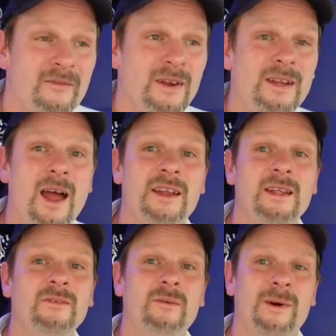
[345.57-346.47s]
Wenn ihr eine
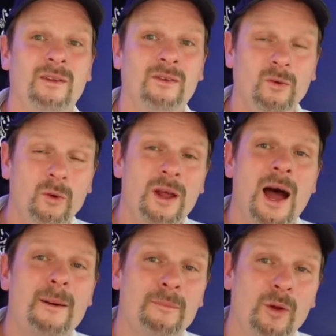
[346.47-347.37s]
Information
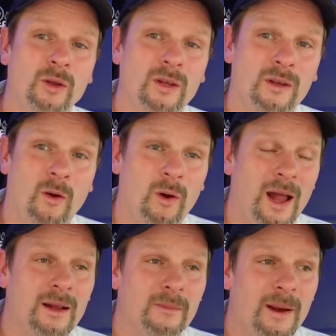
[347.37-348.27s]
haben möchtet, auch
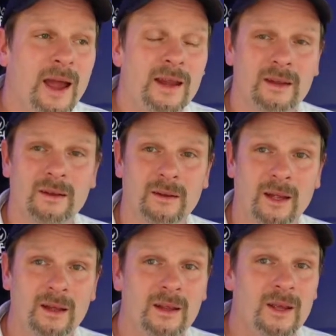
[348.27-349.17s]
allgemein,
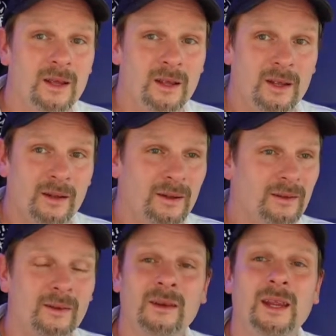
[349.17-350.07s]
ja,
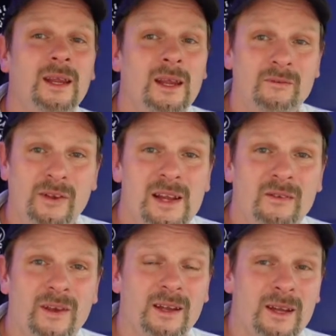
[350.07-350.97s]
ist es eh
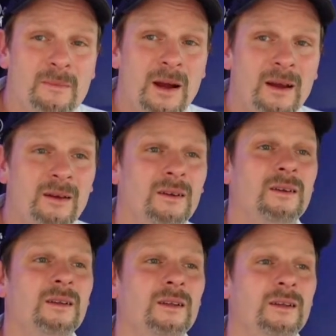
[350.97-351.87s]
empfehlenswert, immer
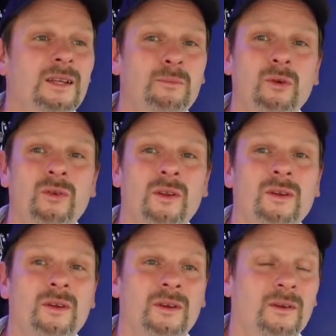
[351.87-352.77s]
die
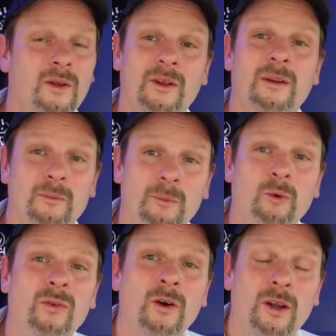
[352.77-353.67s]
Busse, also den
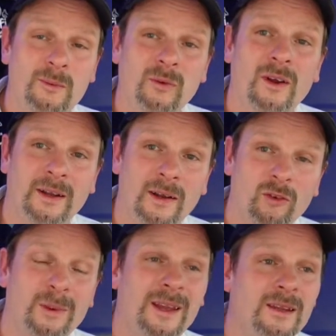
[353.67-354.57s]
Busfahrer oder die Busfahrerin
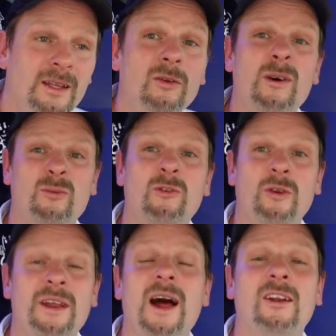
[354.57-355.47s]
anzusprechen, die zum Beispiel
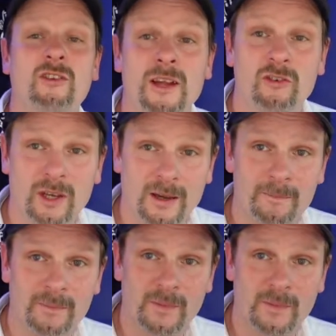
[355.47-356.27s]
schon an der Haltestelle stehen.